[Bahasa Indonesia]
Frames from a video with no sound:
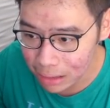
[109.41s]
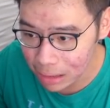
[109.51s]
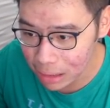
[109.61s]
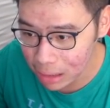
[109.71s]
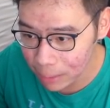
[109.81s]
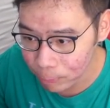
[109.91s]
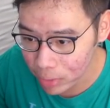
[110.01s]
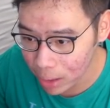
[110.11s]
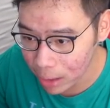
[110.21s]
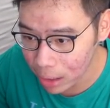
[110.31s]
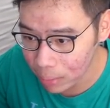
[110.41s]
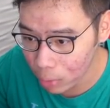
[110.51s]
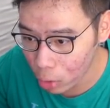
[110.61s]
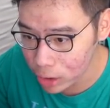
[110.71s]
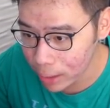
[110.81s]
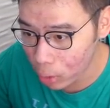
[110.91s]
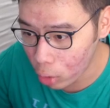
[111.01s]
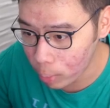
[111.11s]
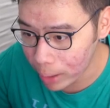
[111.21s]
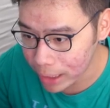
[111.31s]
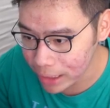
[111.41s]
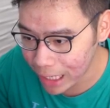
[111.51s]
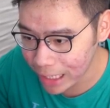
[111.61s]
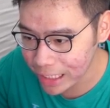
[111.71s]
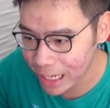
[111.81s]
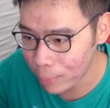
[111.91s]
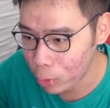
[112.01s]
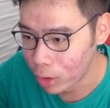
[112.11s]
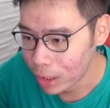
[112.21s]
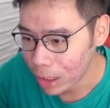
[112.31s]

Um, um, oh dia, oh my god, yang ini kamu.